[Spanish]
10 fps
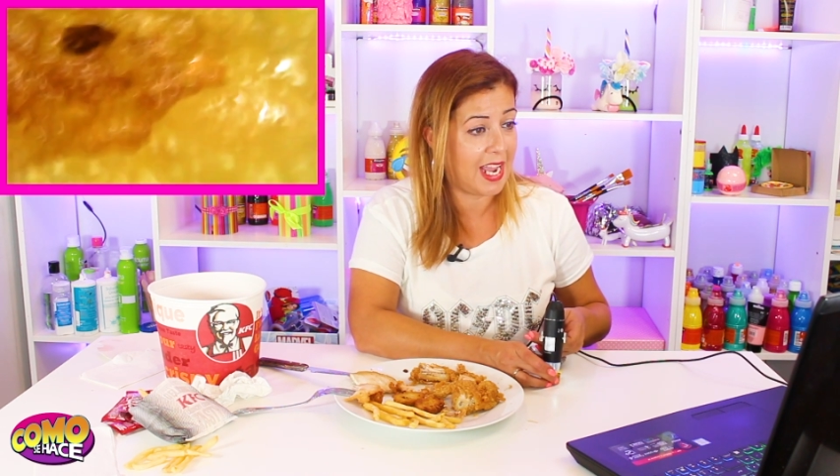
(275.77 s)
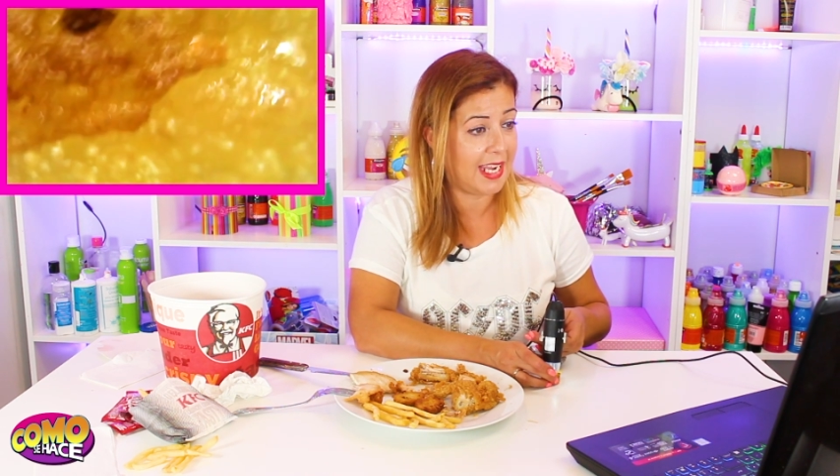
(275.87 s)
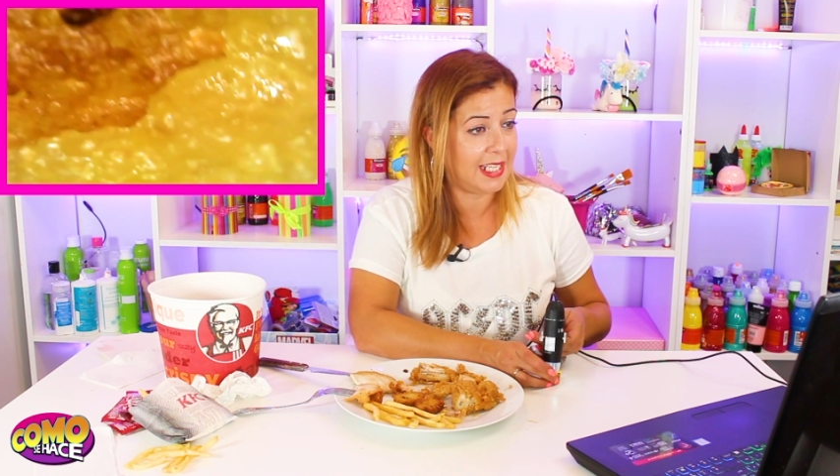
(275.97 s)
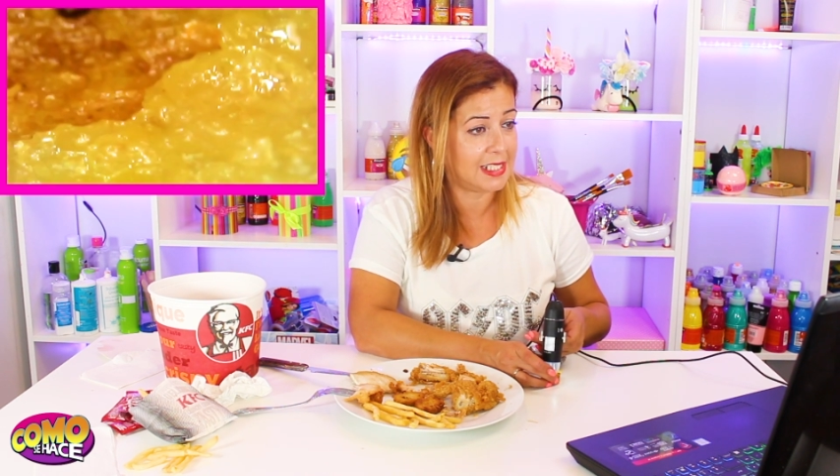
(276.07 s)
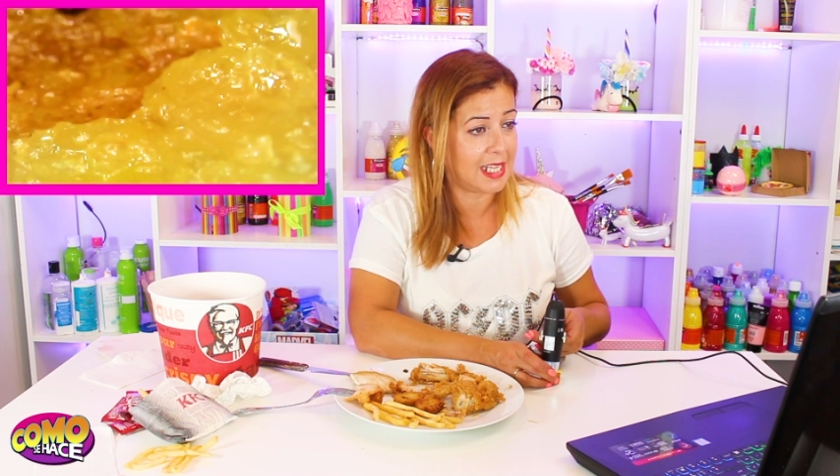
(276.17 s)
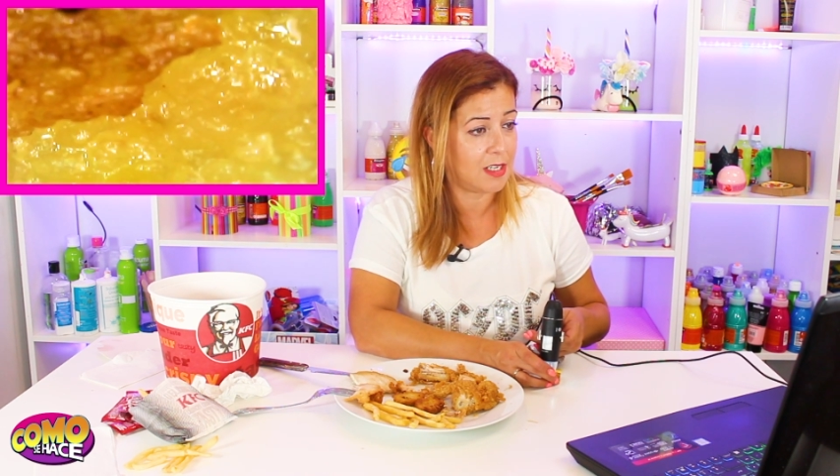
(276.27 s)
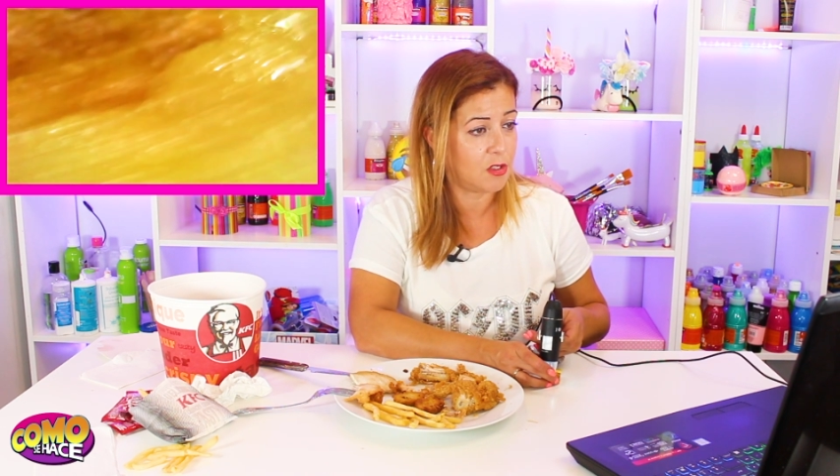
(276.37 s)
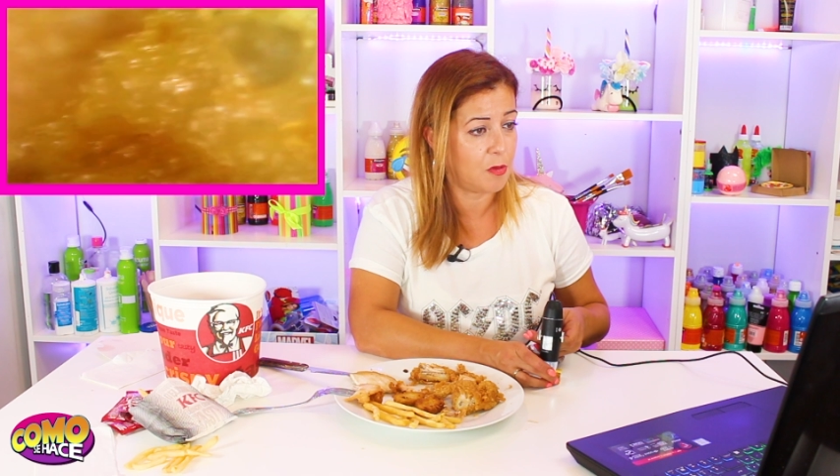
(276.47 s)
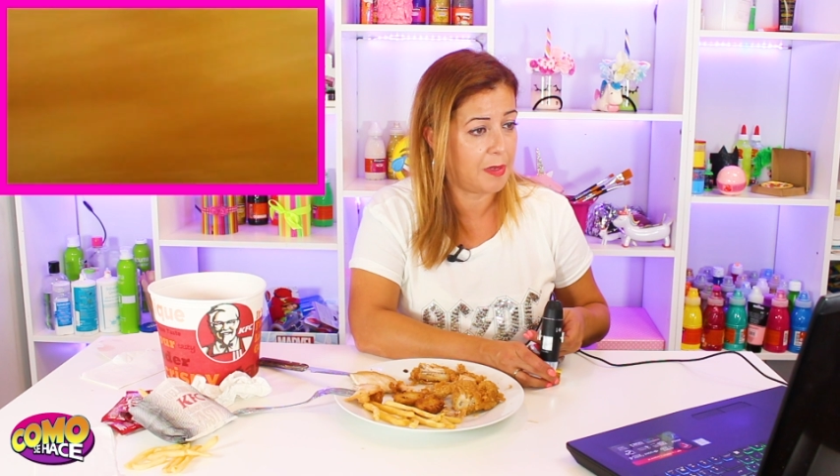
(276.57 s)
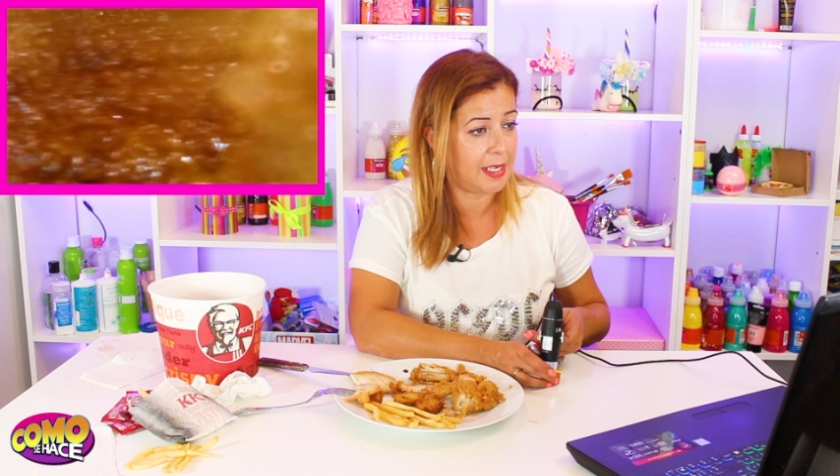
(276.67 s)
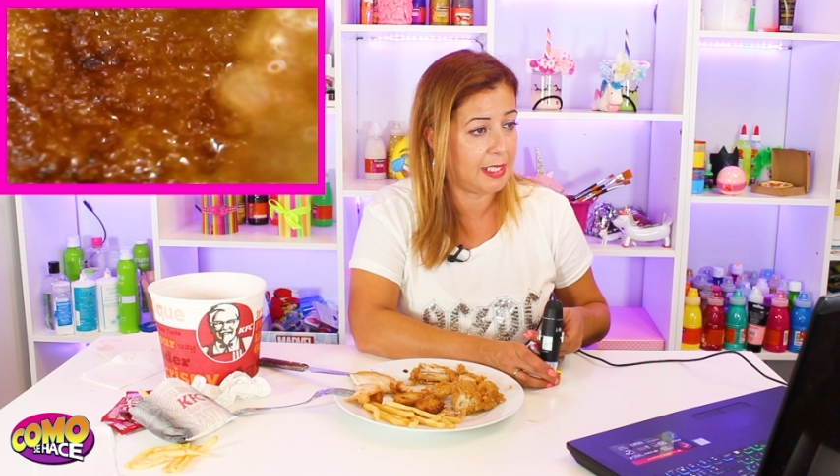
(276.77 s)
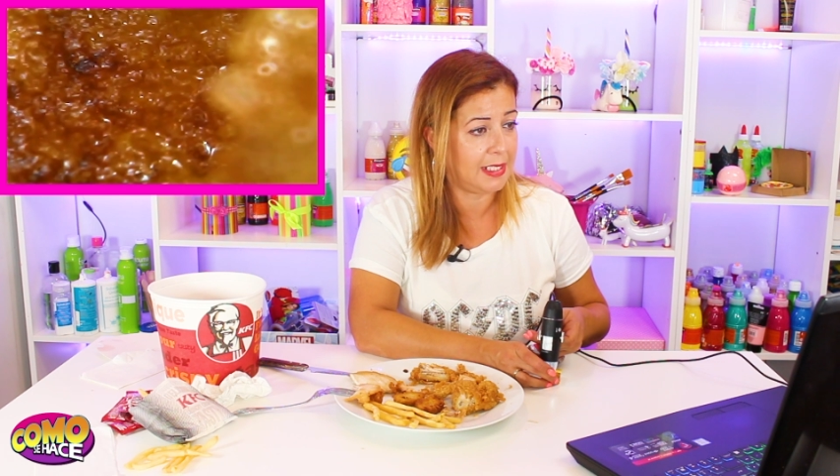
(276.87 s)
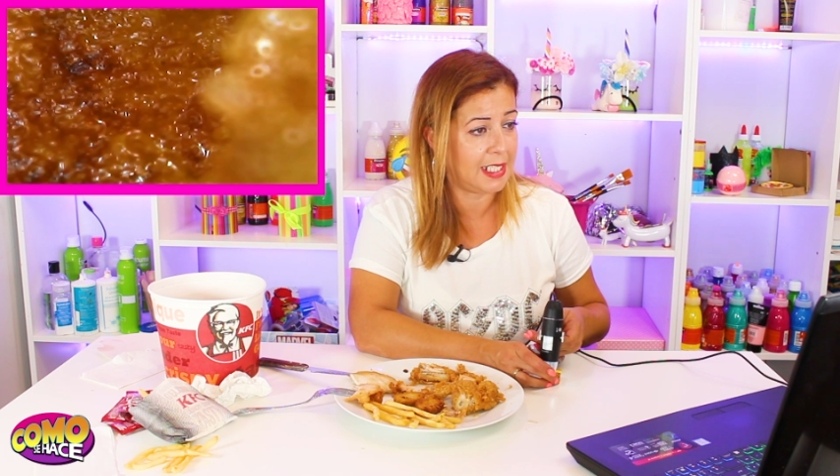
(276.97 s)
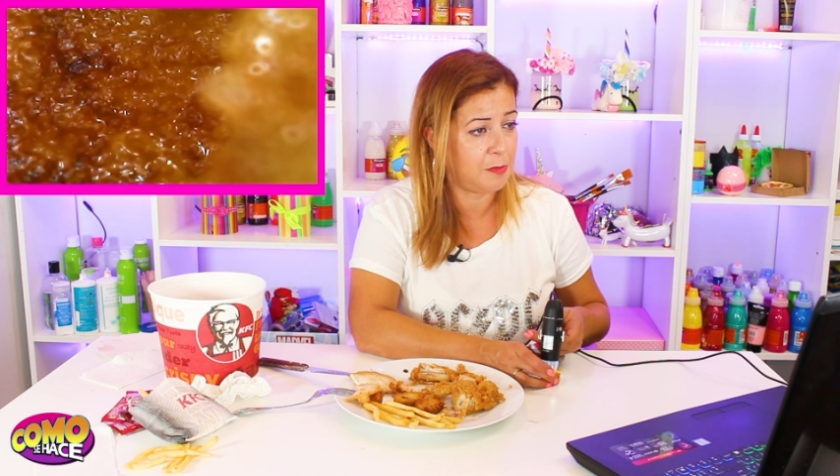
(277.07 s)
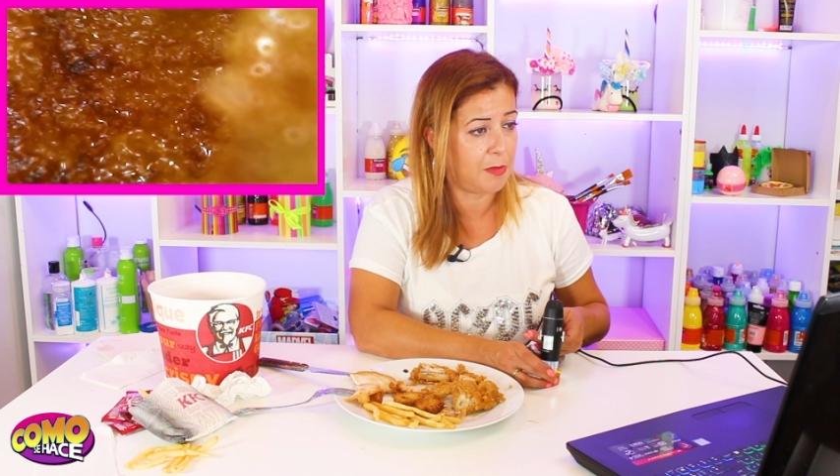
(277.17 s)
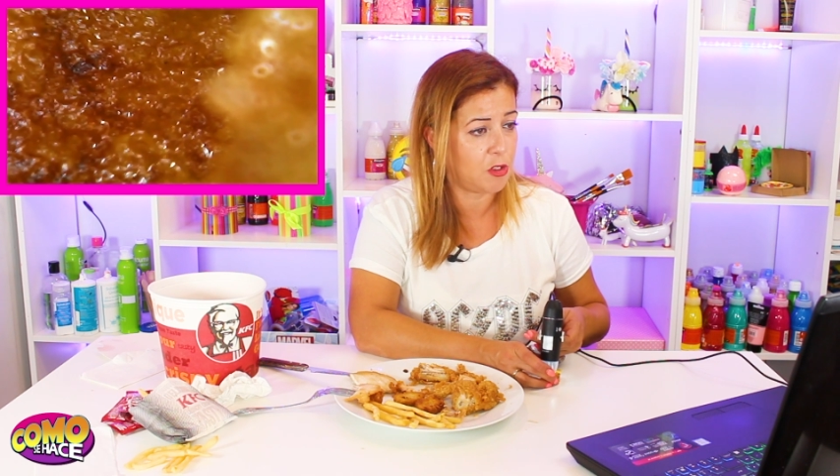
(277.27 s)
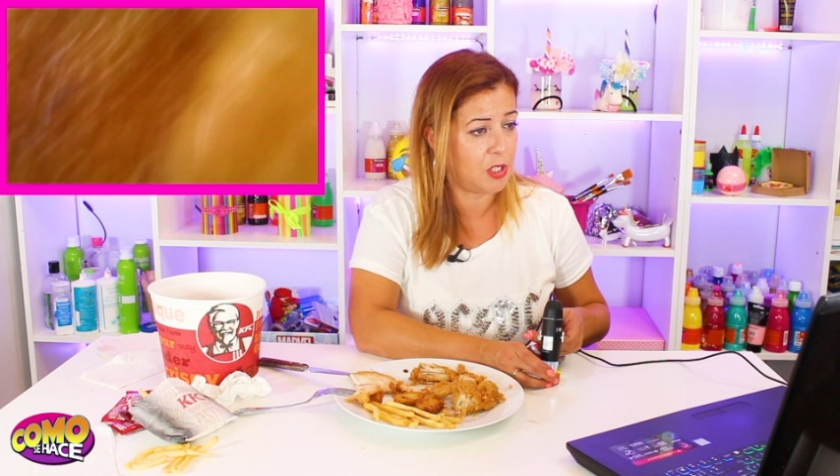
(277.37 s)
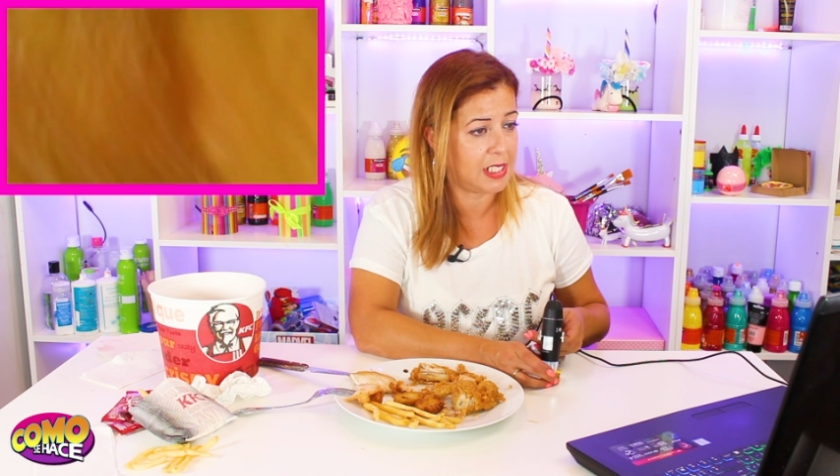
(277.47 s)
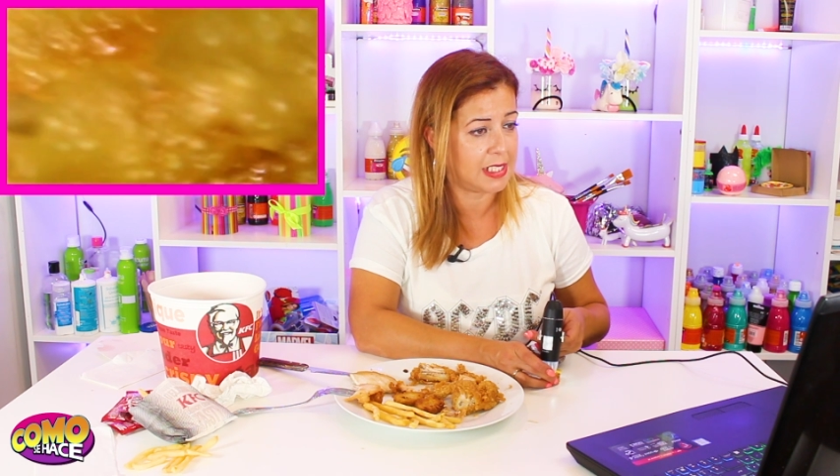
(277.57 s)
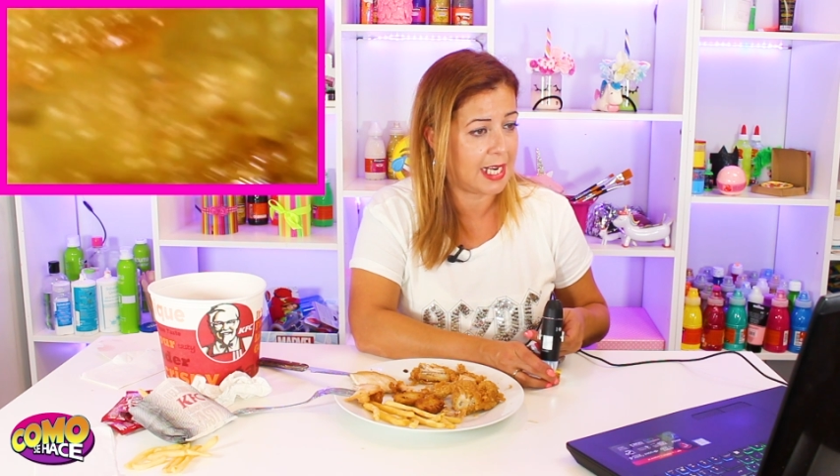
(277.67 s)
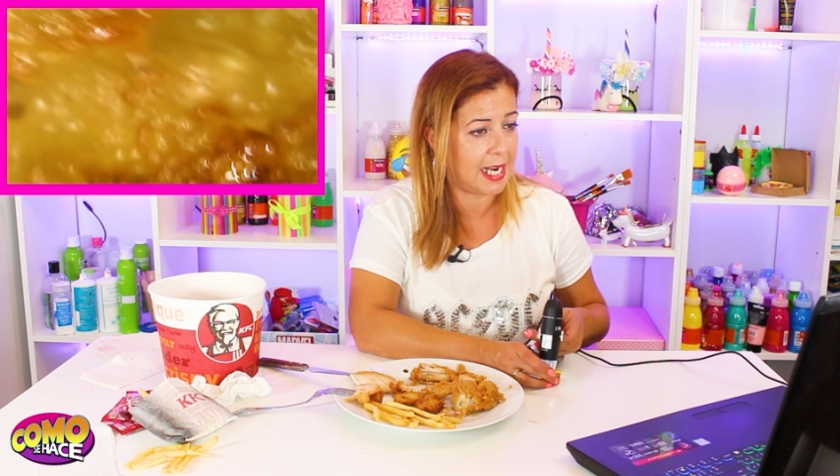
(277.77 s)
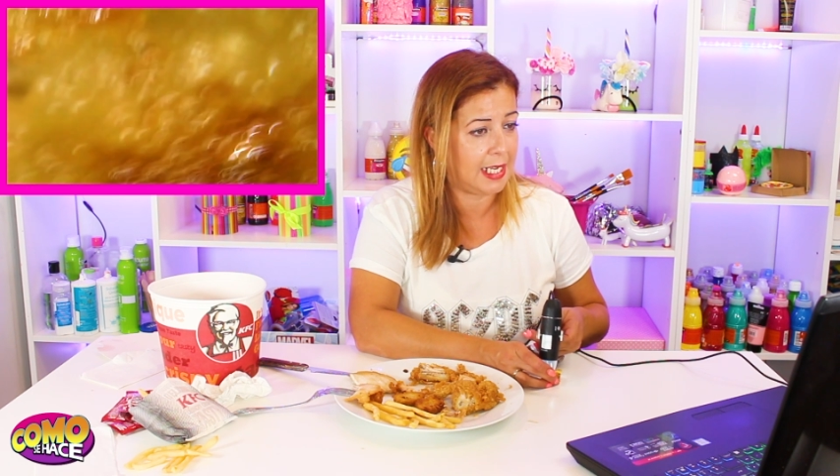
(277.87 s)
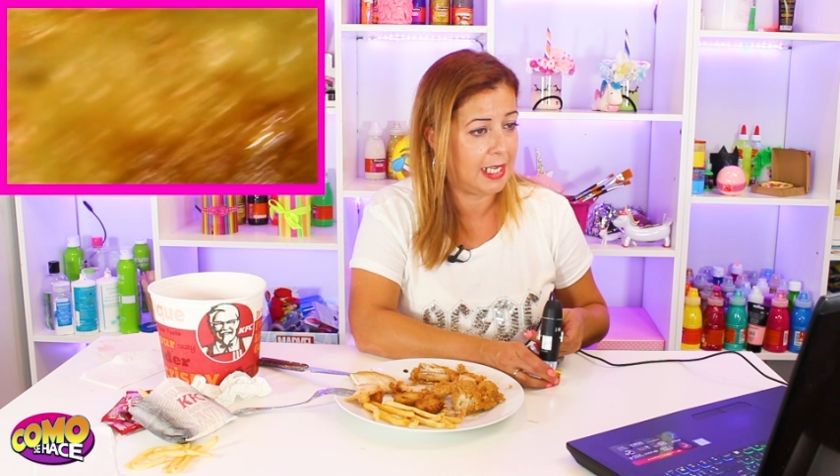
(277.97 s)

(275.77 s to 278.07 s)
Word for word: Ahí están, son pequeñitas, pero sí que están ahí.